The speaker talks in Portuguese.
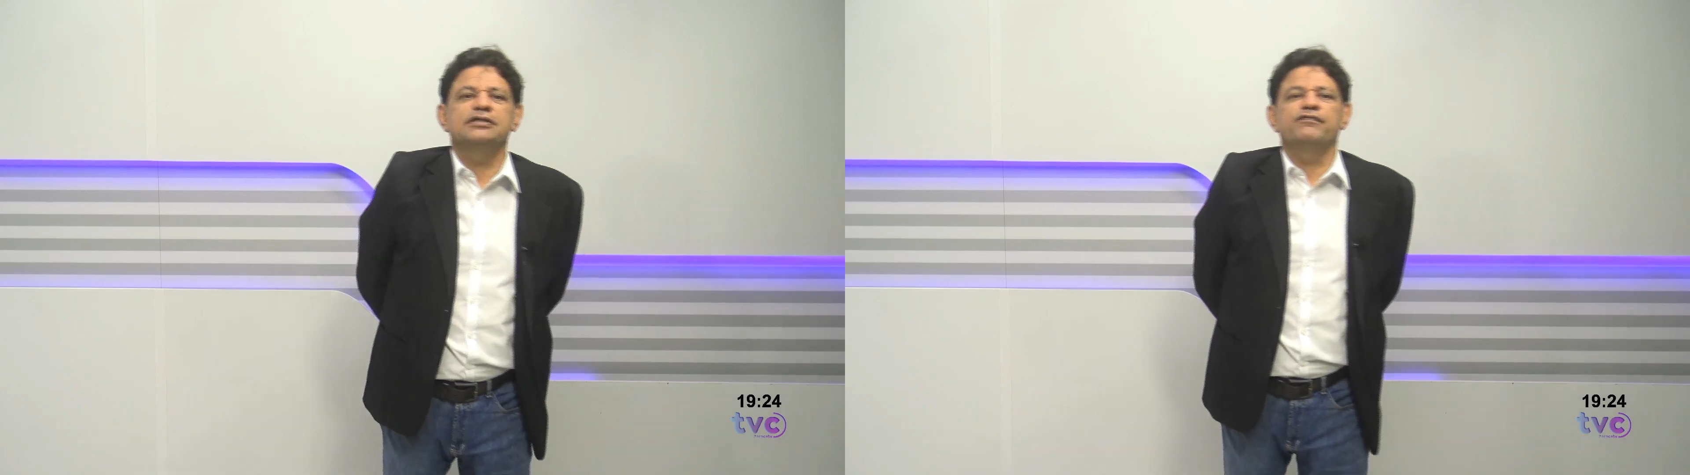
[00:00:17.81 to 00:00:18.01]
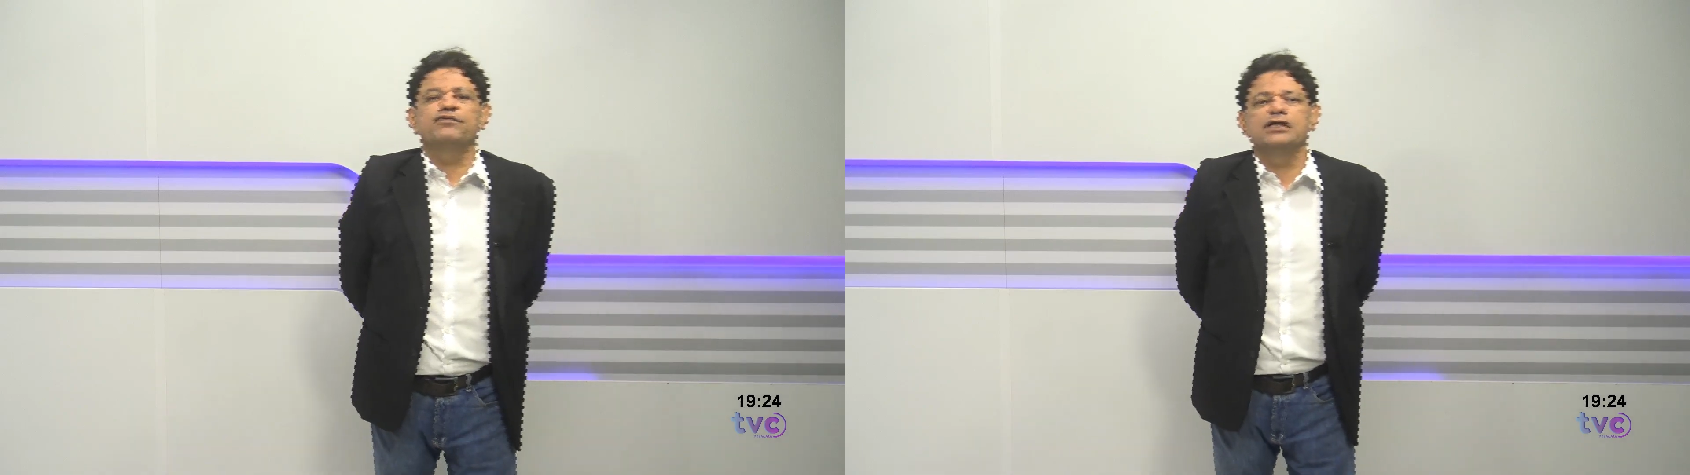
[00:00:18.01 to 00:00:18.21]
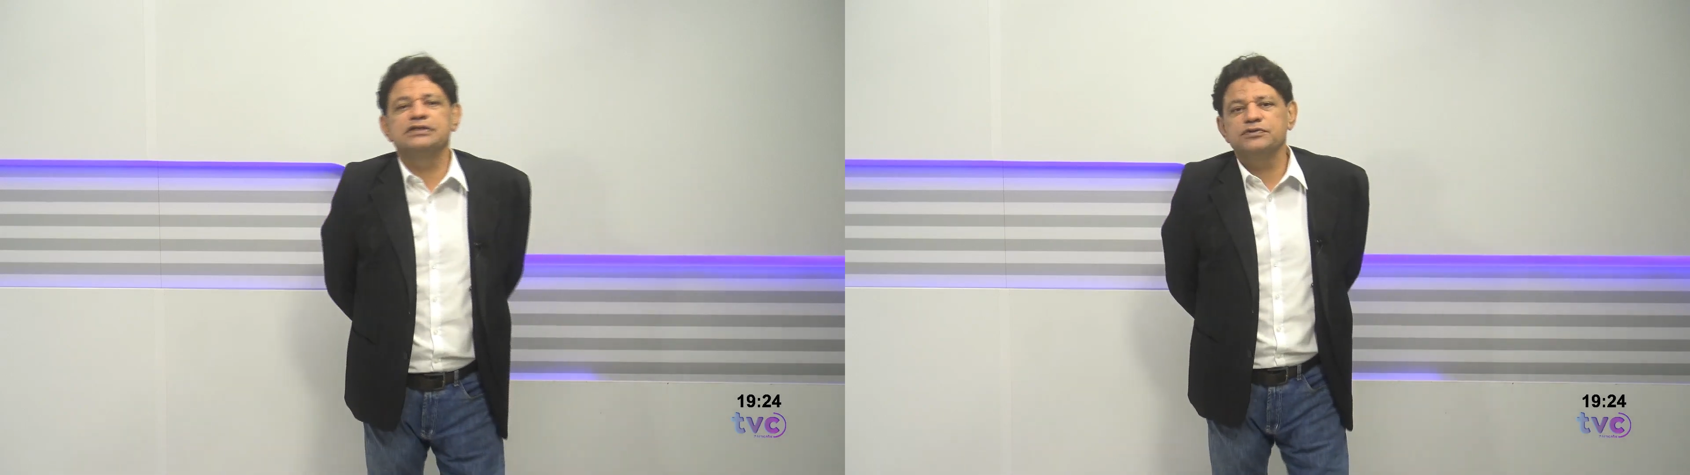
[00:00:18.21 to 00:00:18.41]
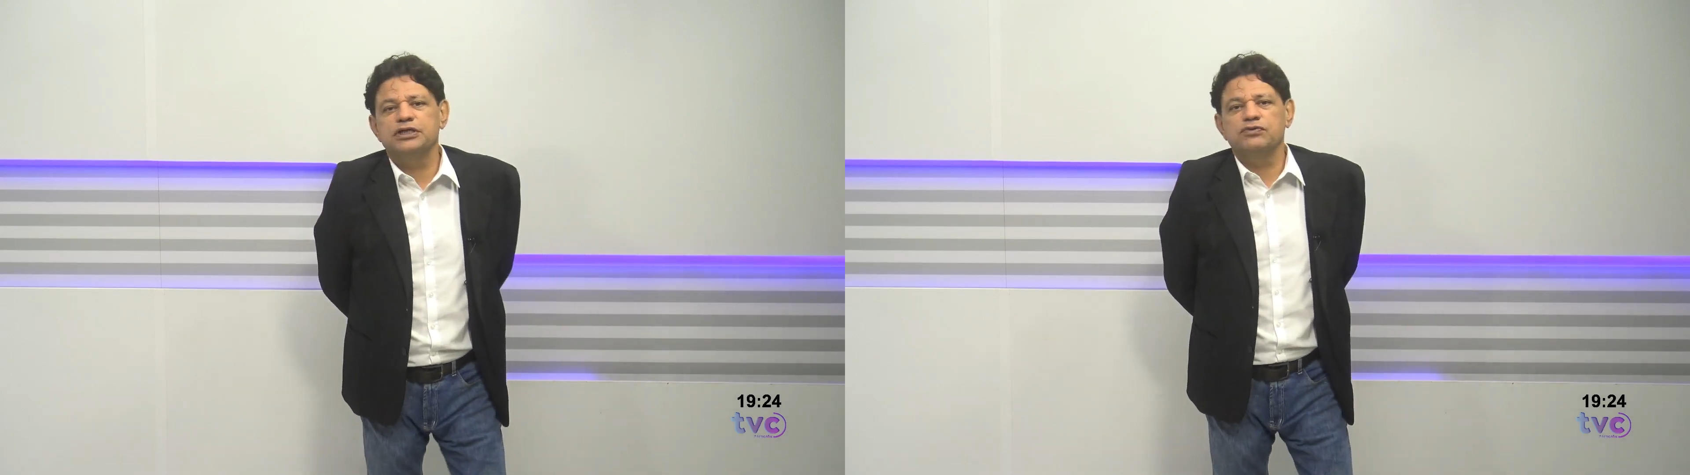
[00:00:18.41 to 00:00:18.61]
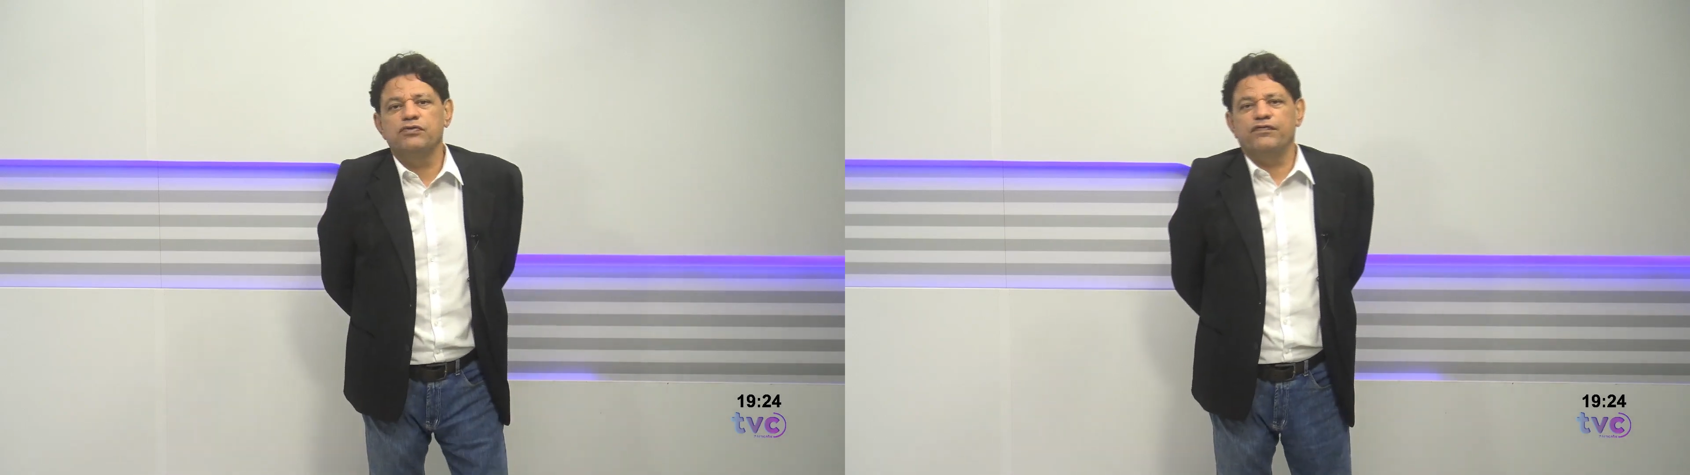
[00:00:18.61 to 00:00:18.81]
da Fundação
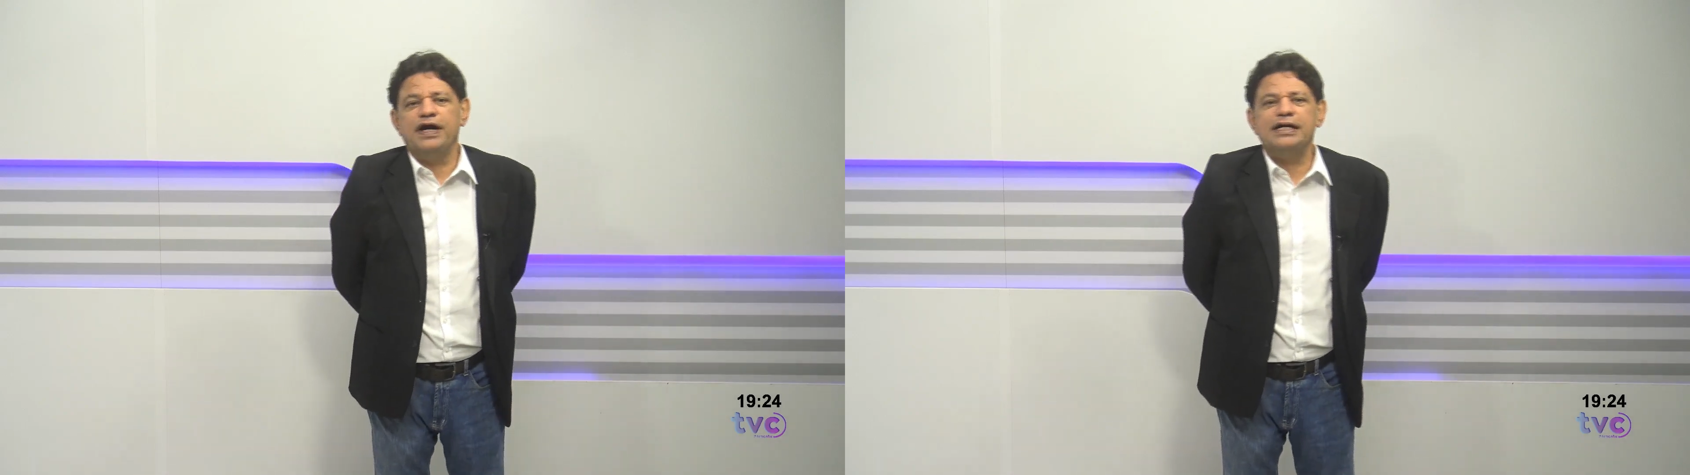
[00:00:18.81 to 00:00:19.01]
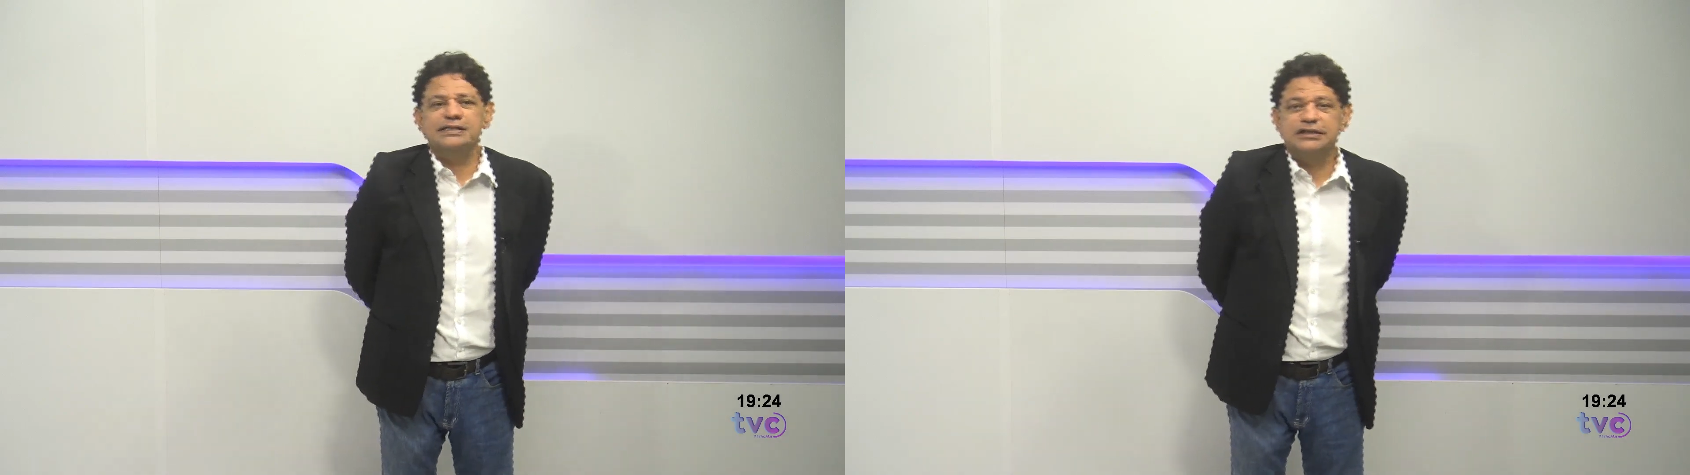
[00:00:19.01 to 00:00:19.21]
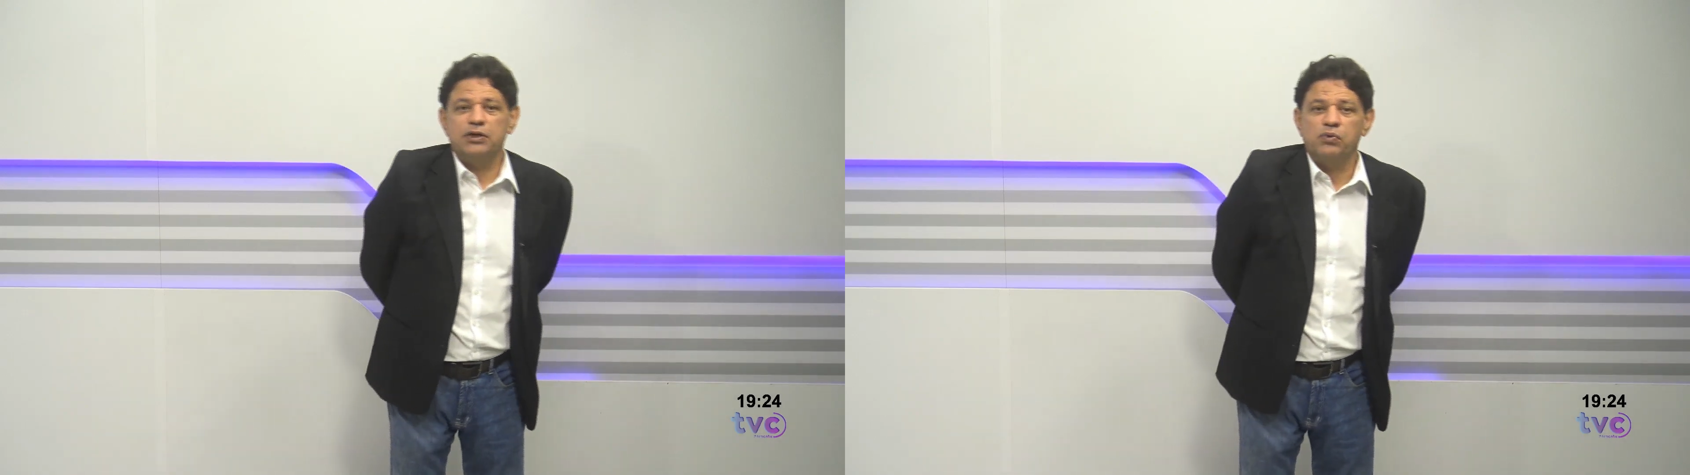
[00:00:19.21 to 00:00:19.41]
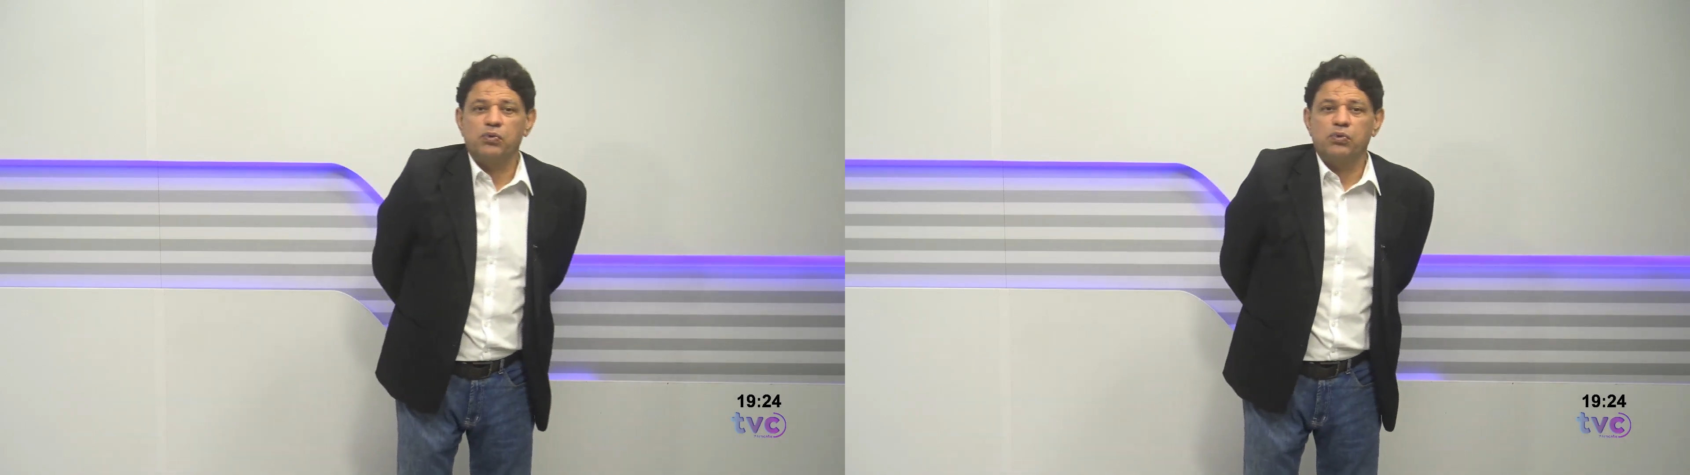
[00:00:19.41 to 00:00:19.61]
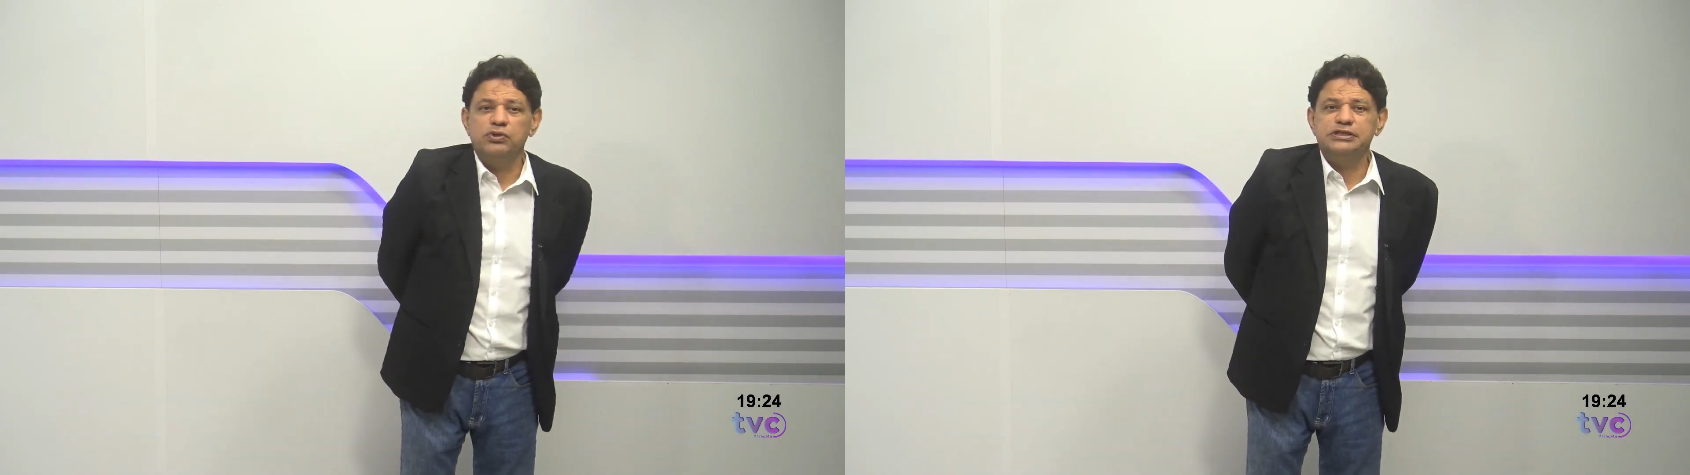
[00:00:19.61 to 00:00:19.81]
Getúlio Vargas, que é o
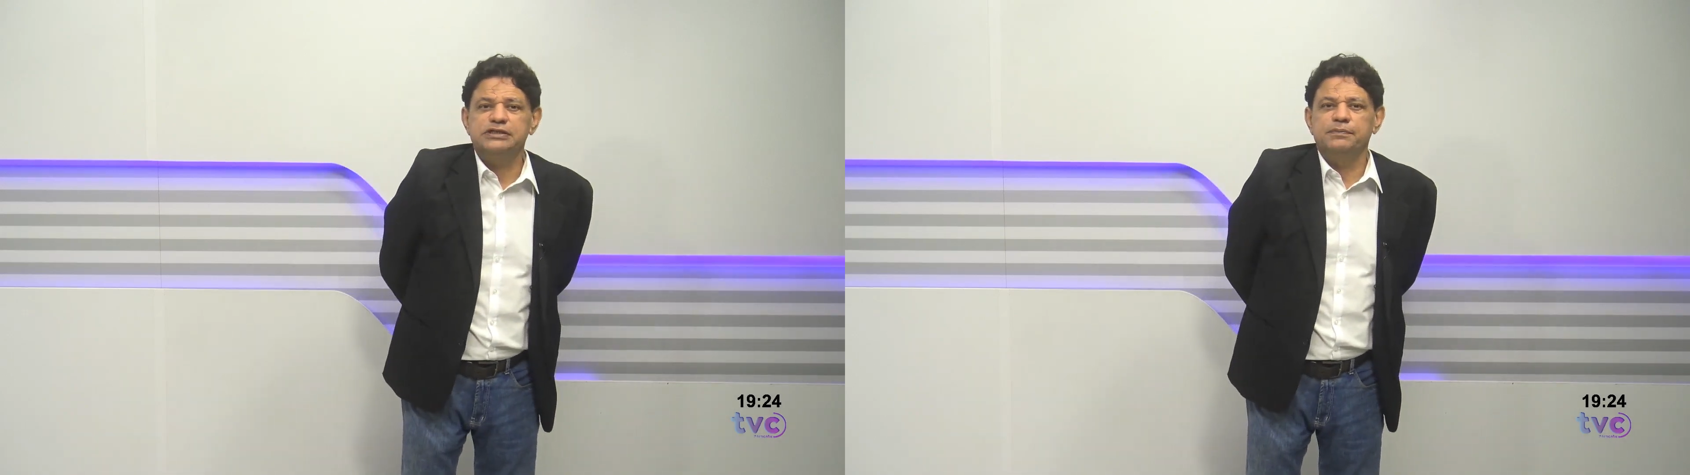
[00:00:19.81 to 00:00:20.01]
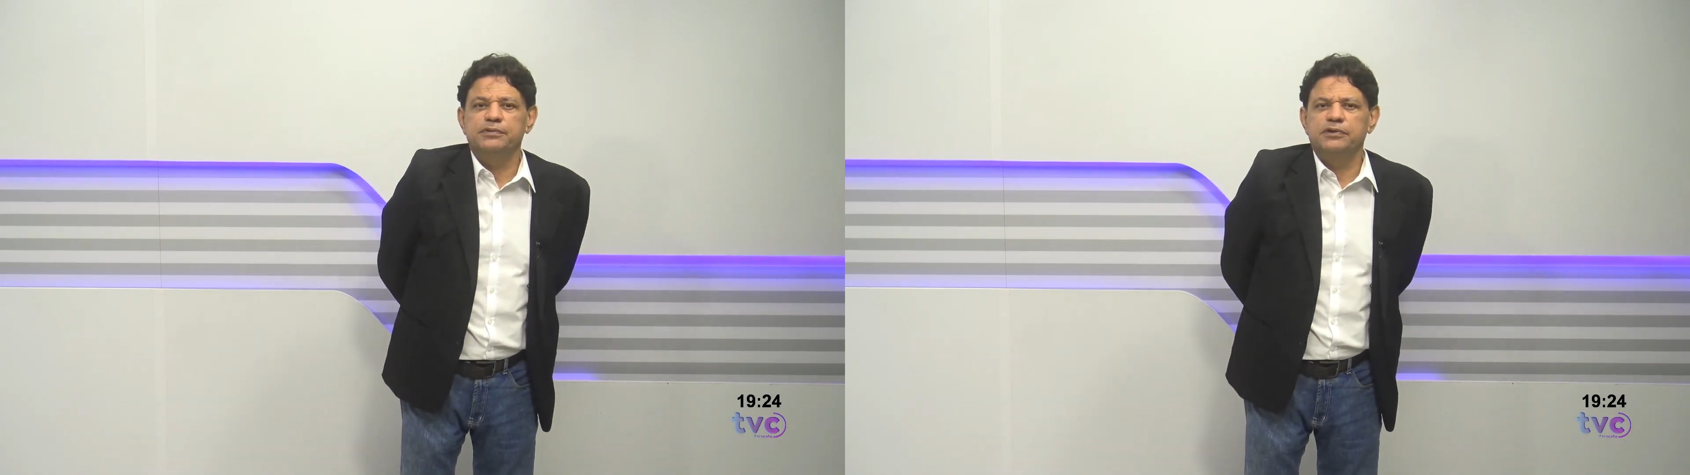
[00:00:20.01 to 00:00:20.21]
conhecido.